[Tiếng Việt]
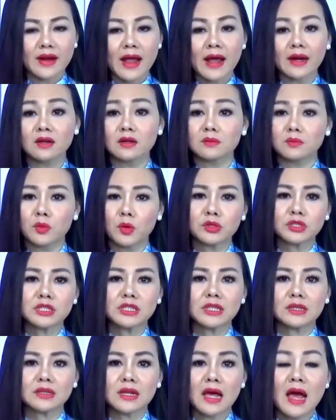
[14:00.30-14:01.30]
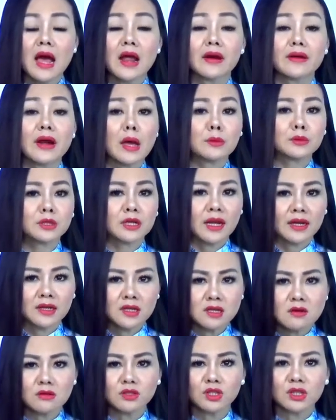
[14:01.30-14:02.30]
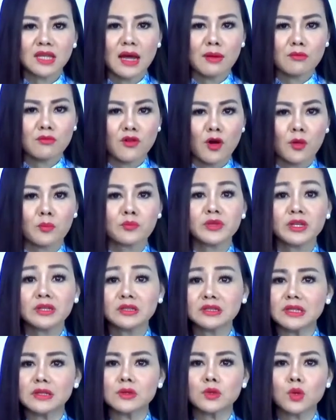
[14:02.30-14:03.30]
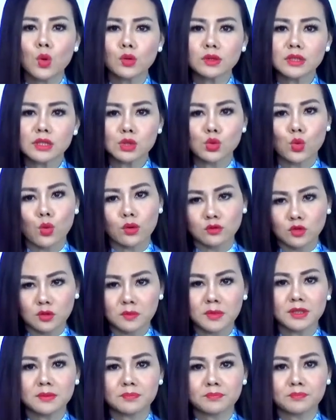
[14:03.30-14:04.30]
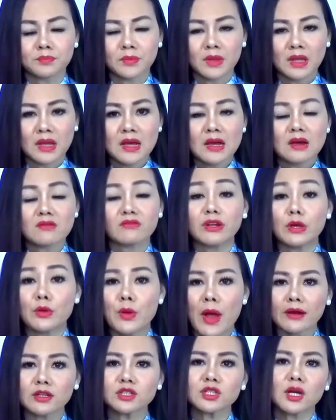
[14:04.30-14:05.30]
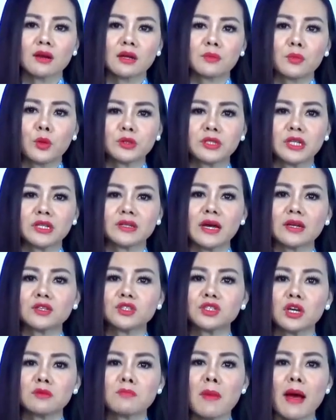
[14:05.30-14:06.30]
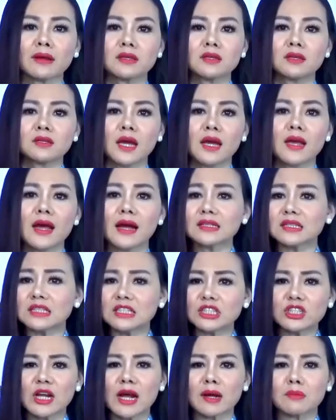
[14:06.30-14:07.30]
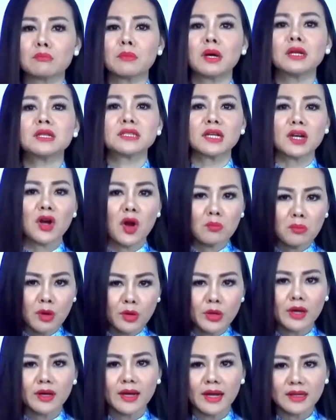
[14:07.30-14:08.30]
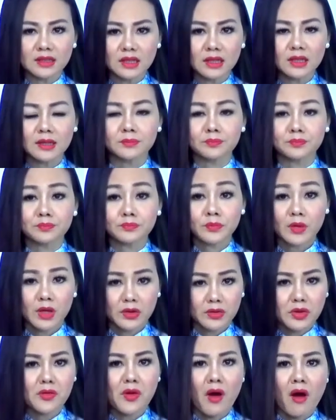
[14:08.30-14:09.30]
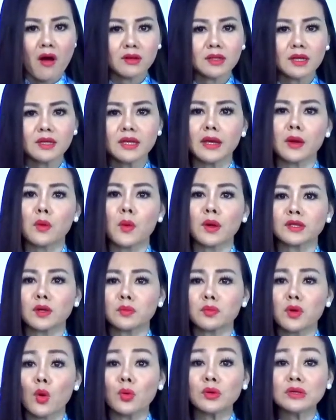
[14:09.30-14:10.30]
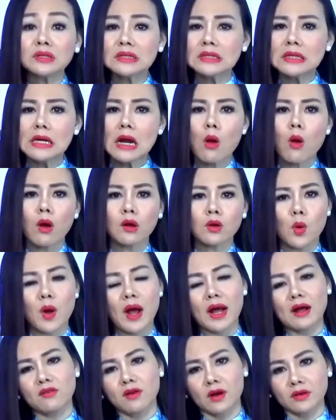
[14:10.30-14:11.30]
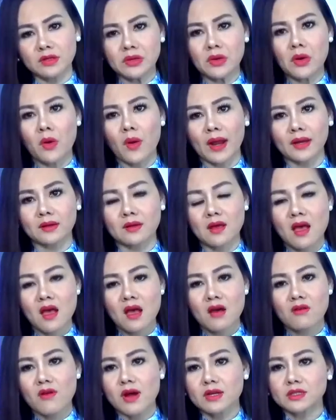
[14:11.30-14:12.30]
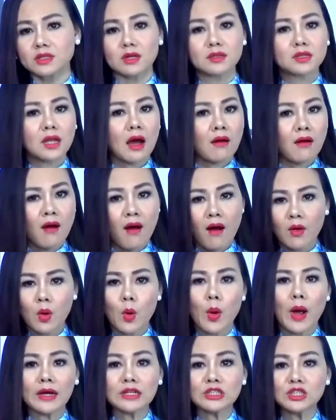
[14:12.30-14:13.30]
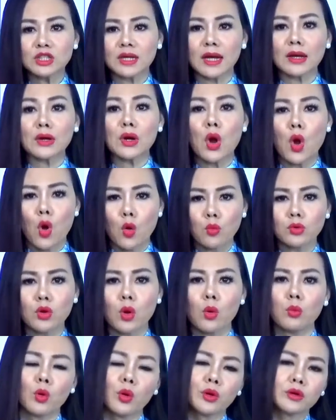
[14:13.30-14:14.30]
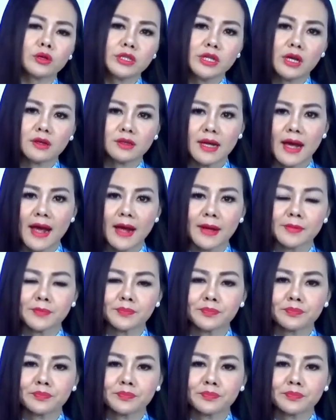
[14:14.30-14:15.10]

đang được Putin đem ra đánh cược cho tham vọng chính trị ngu xuẩn của mình. Và điều đáng sợ là Putin đang chơi bạc như thế, hắn tin rằng mình sẽ không bao giờ hết tiền. Điều đó thể hiện qua tốc độ nướng quân của hắn ở Ukraine và sự thờ ơ của hắn trước cảnh khốn cùng của người dân Nga.